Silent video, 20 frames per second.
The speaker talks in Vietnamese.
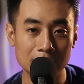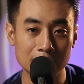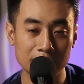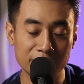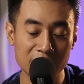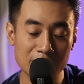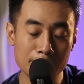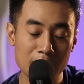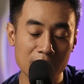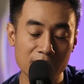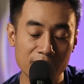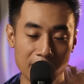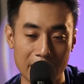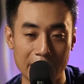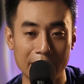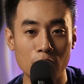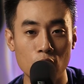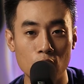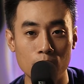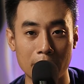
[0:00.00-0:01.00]
phía bên
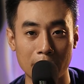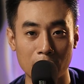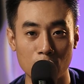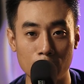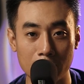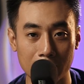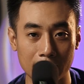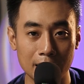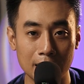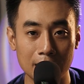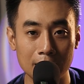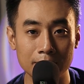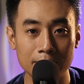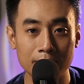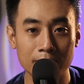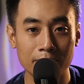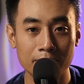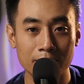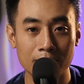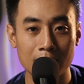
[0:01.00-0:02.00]
phải khuôn mặt của bạn đó
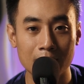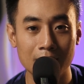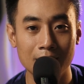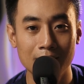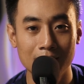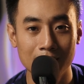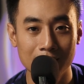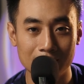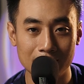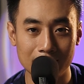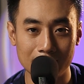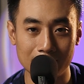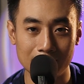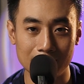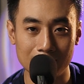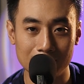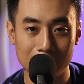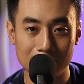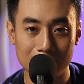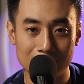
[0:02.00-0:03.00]

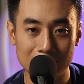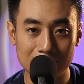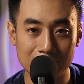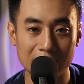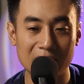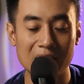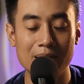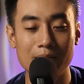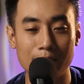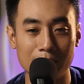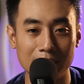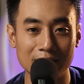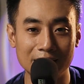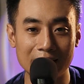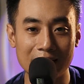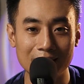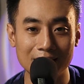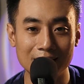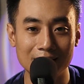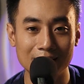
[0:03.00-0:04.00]
thì sau khi mà mình
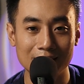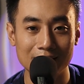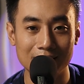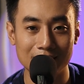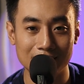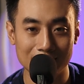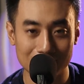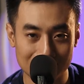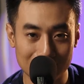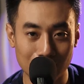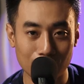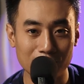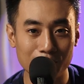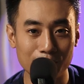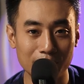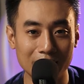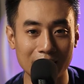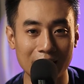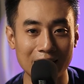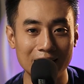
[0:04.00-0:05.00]
check
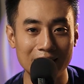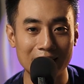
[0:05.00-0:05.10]
xong mình thấy